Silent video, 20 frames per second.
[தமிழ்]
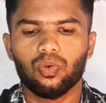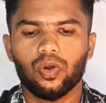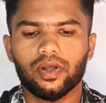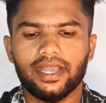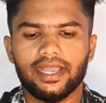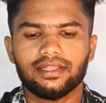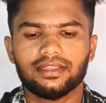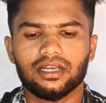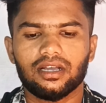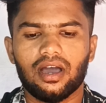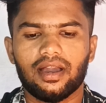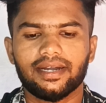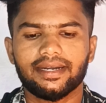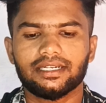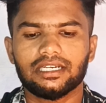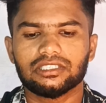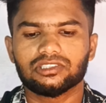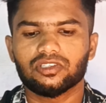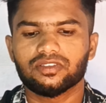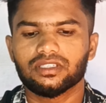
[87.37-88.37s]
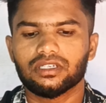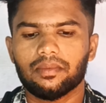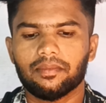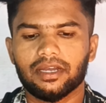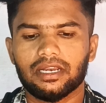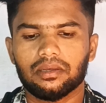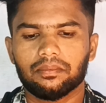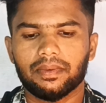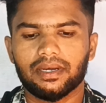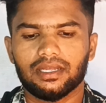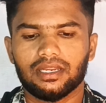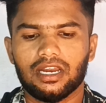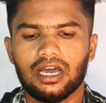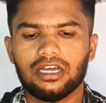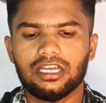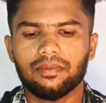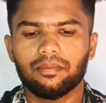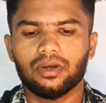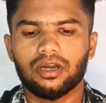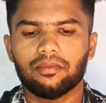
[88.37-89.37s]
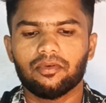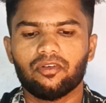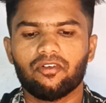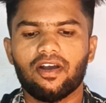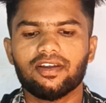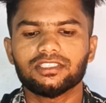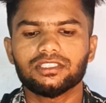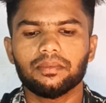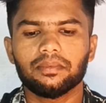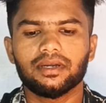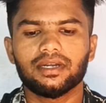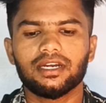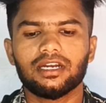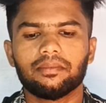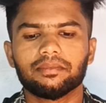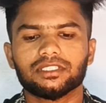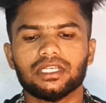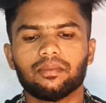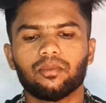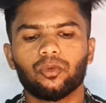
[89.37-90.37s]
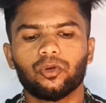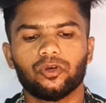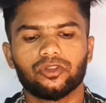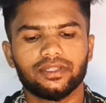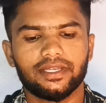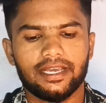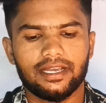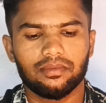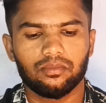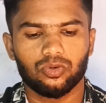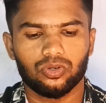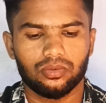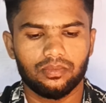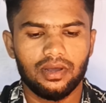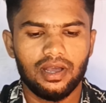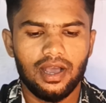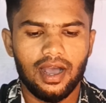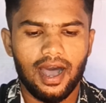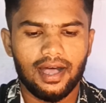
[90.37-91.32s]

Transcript: ஓகே இந்த காண்டாக்டர்ஸ் வந்து நம்ம கிளிக் பண்ணிக்கலாம் இப்போ நம்ம வாட்ஸ்அப் கிட்டே நம்ம சப்போர்ட் வந்து கேட்க போகிறோம்